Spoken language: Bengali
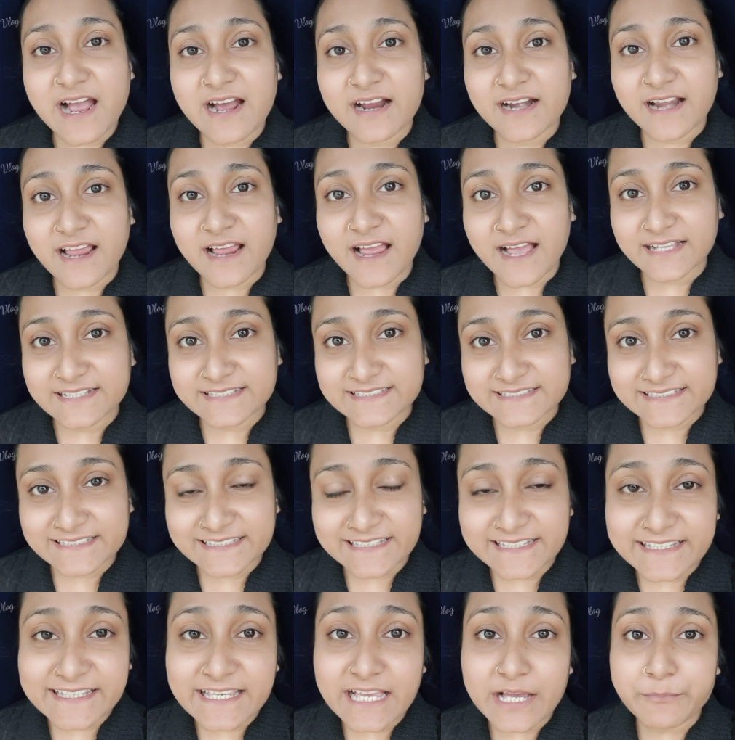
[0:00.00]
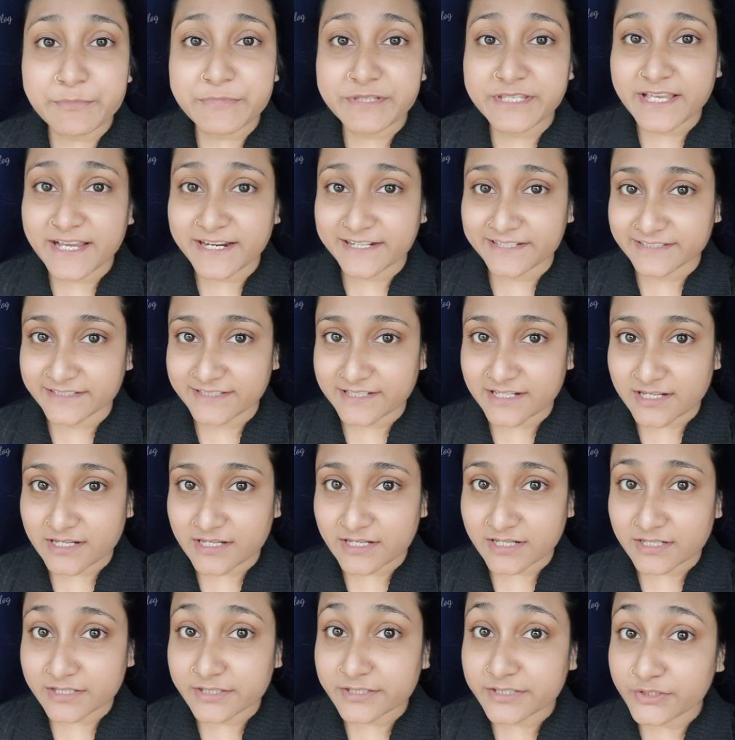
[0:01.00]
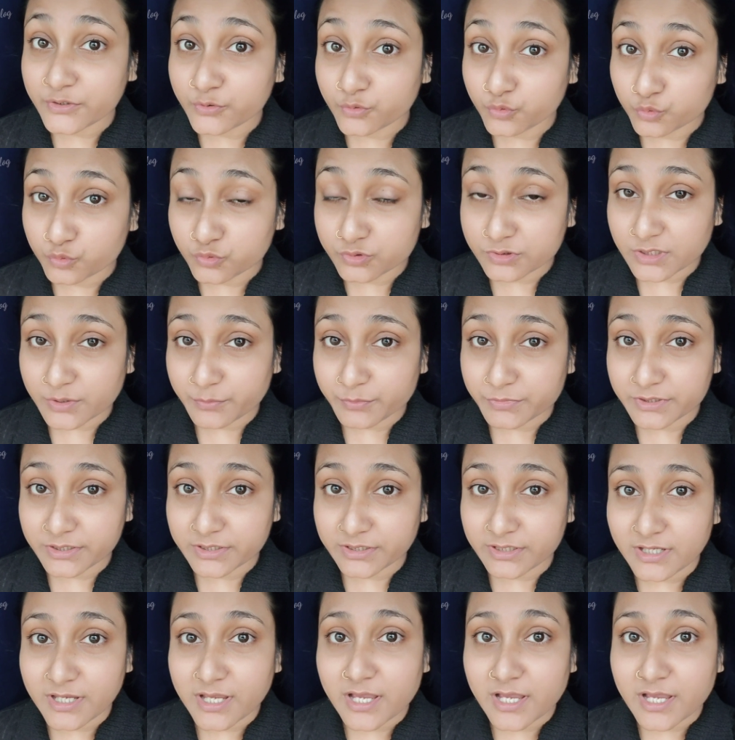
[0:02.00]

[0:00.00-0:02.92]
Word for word: আর আজকেই আমি একটা নিউজ আমি